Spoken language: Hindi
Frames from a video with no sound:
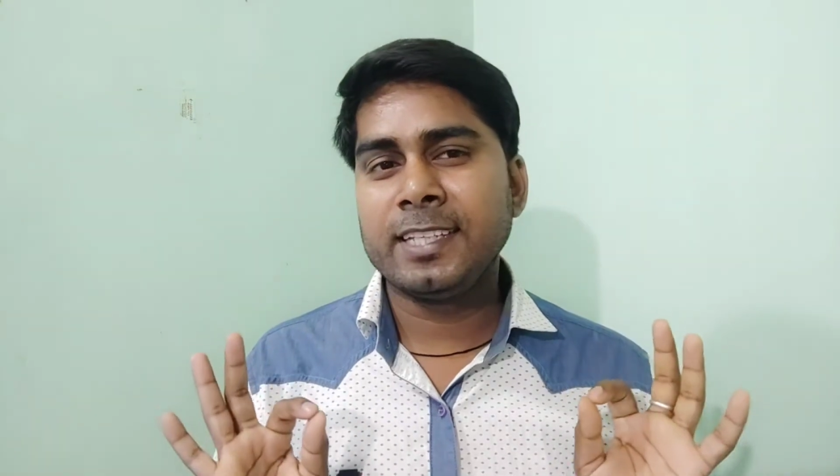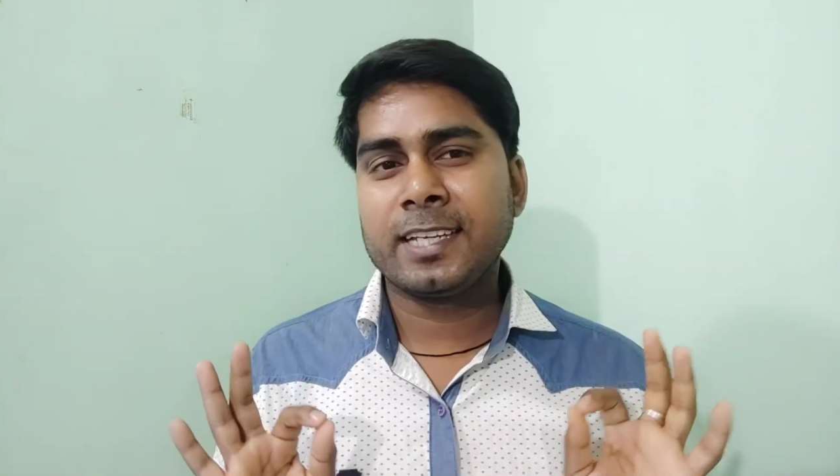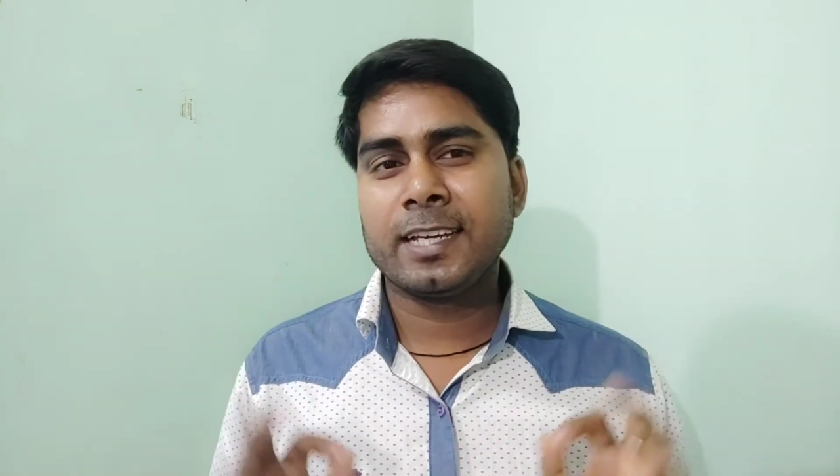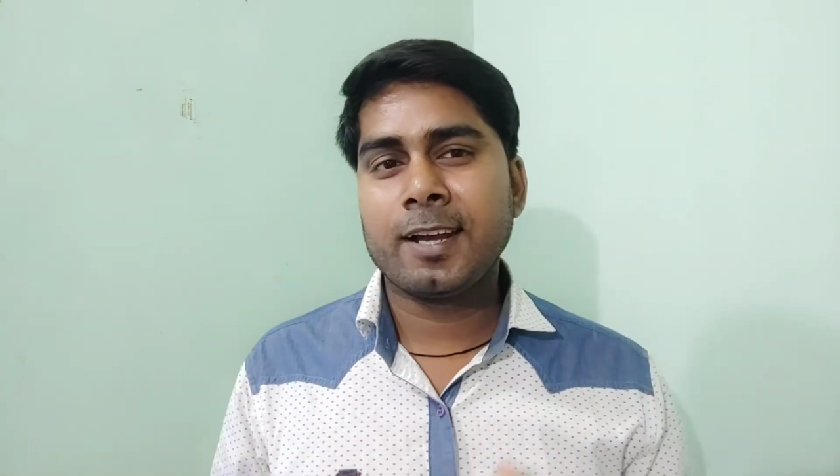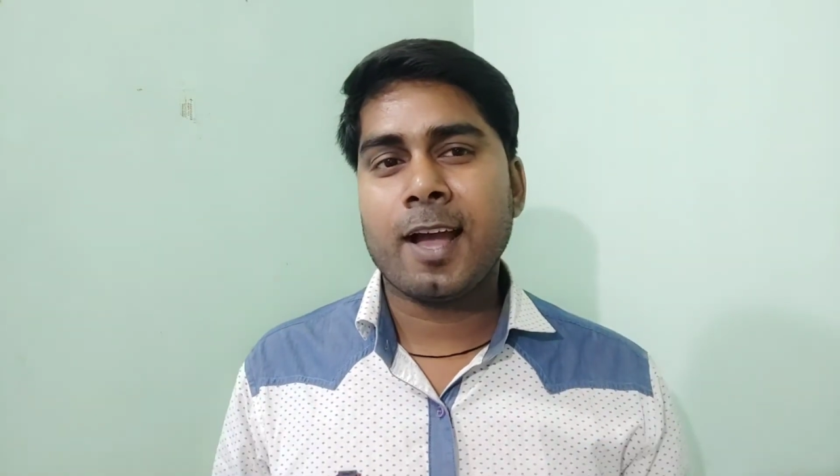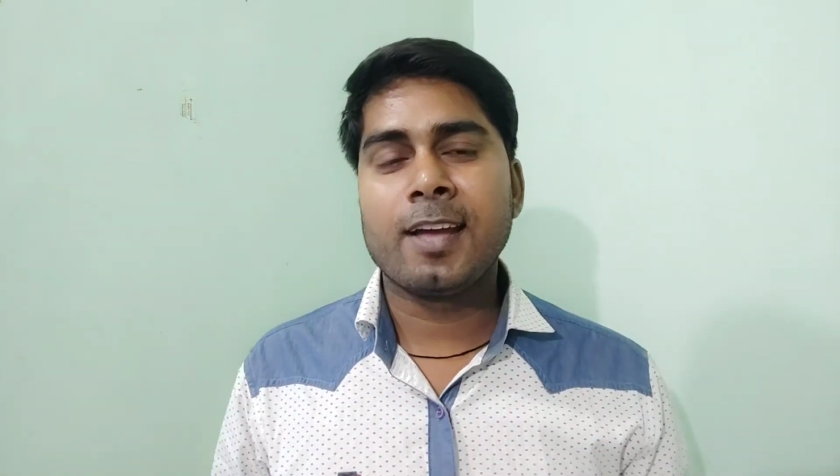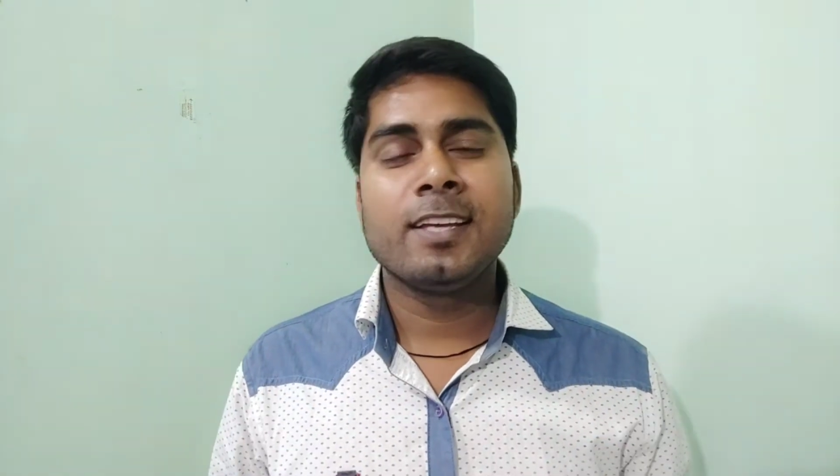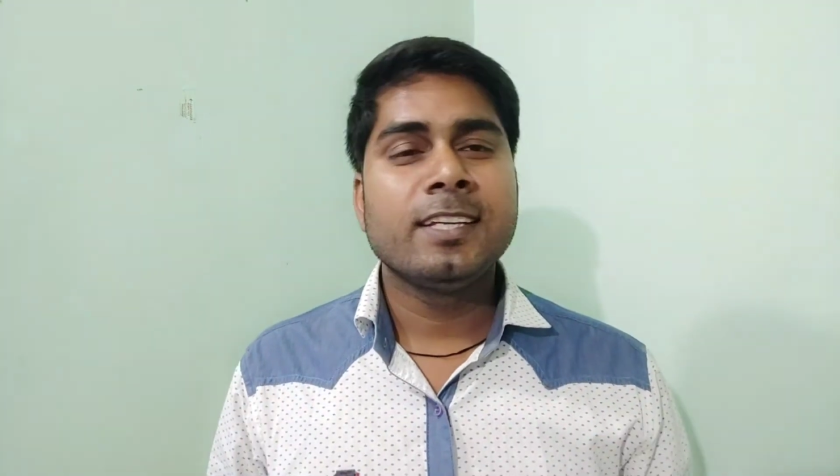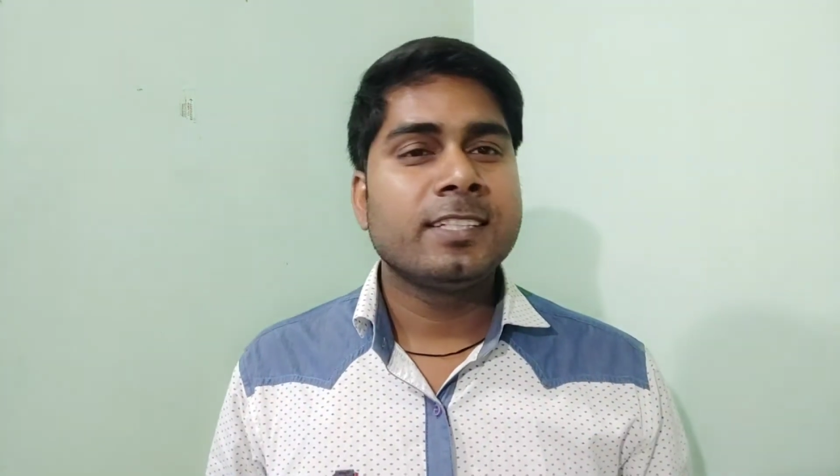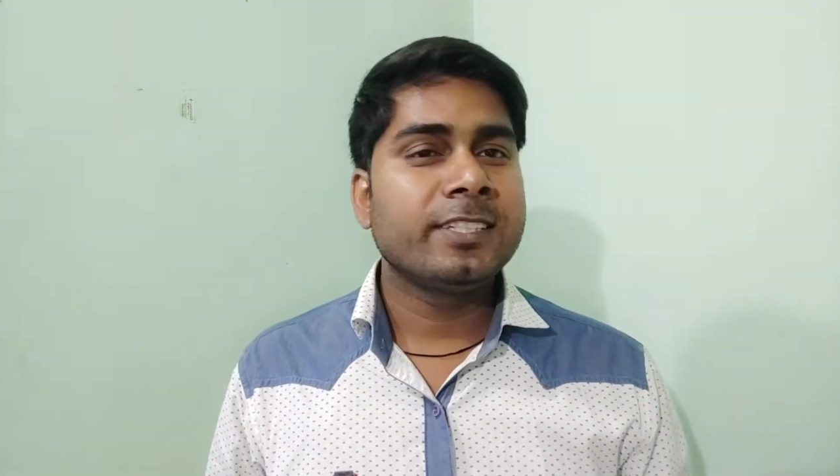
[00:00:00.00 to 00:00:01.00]
दिखेगा
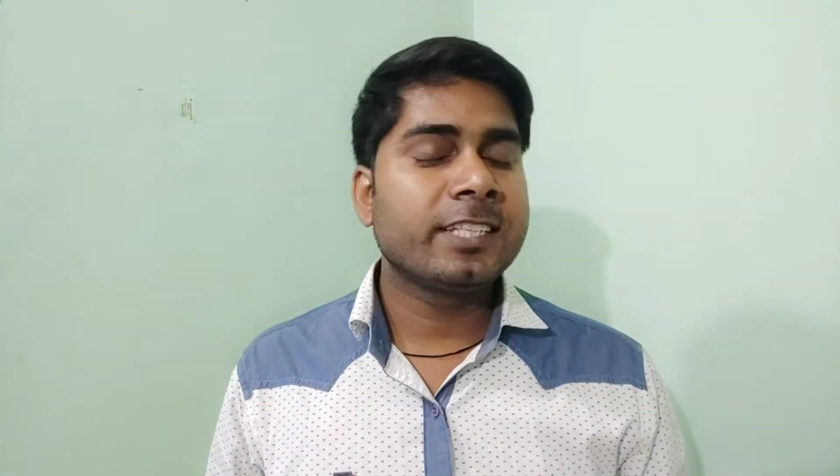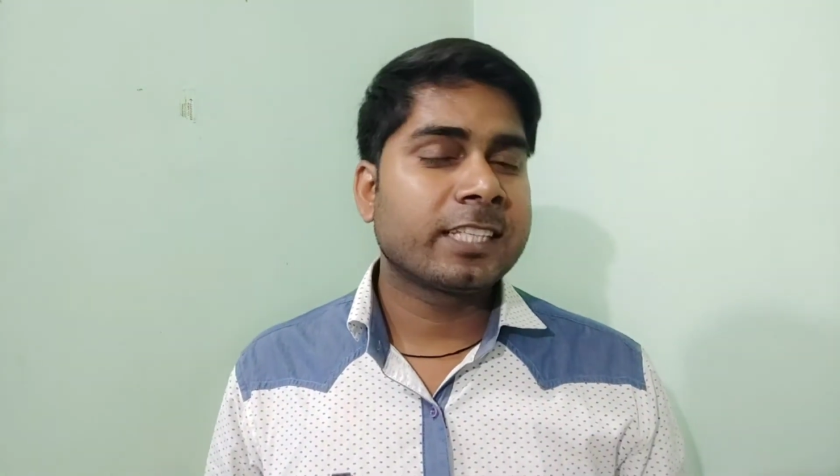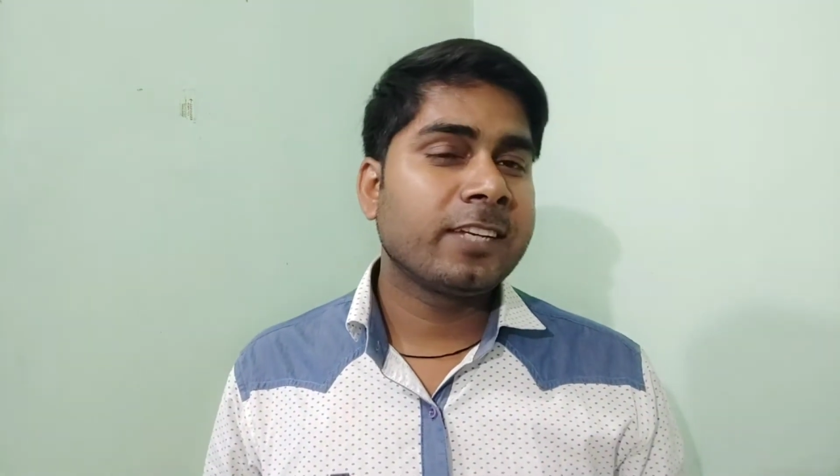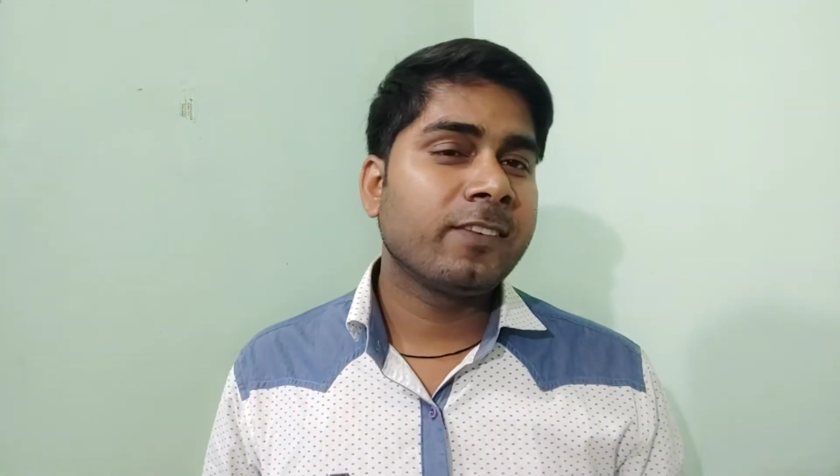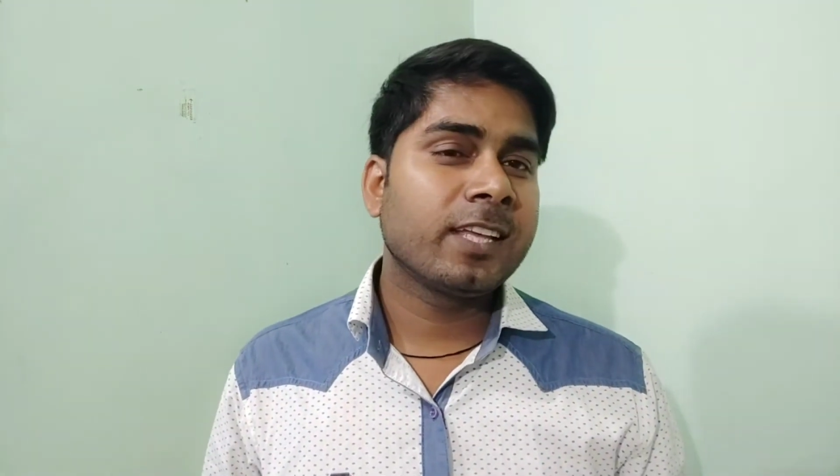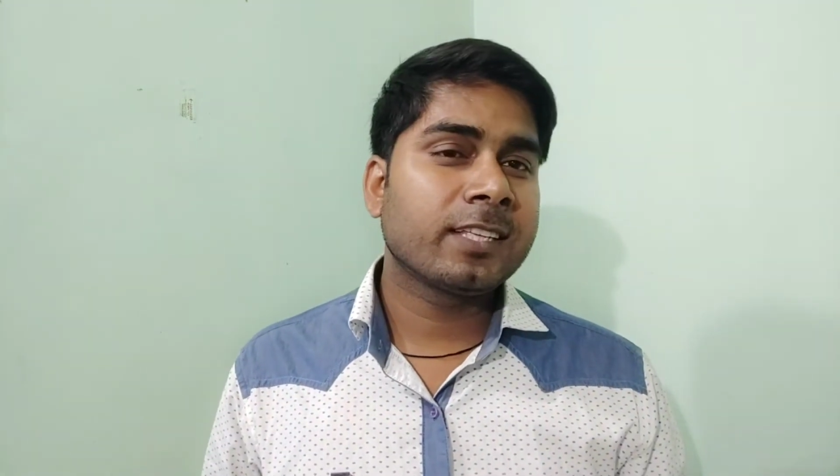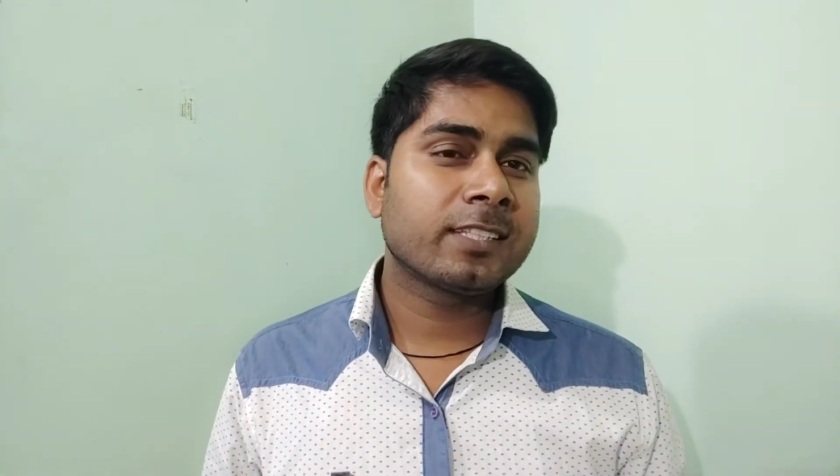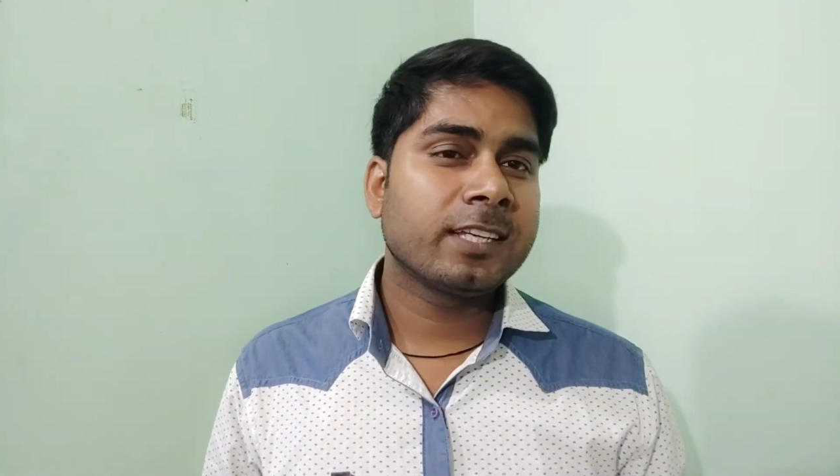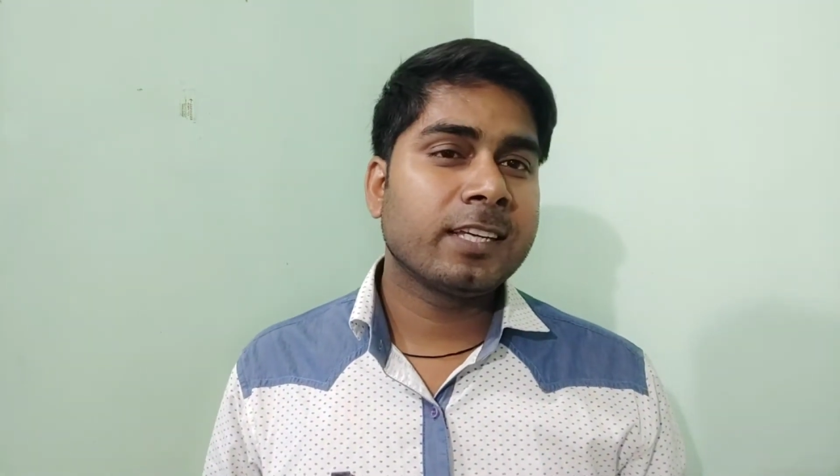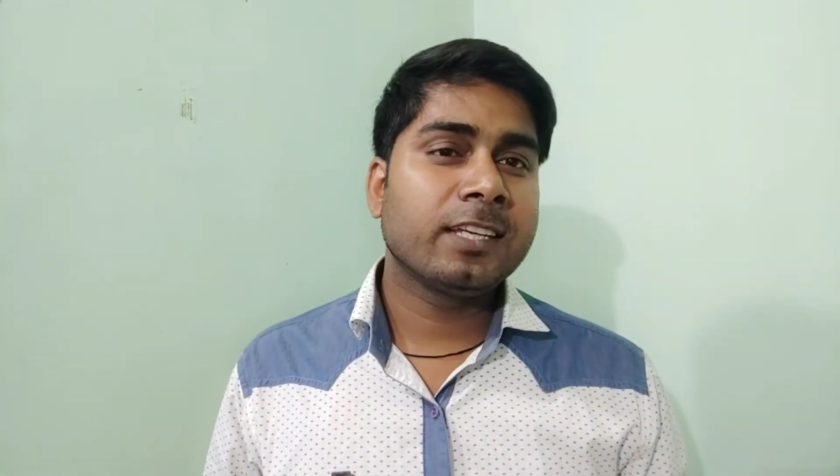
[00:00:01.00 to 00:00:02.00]
जिसकी वजह से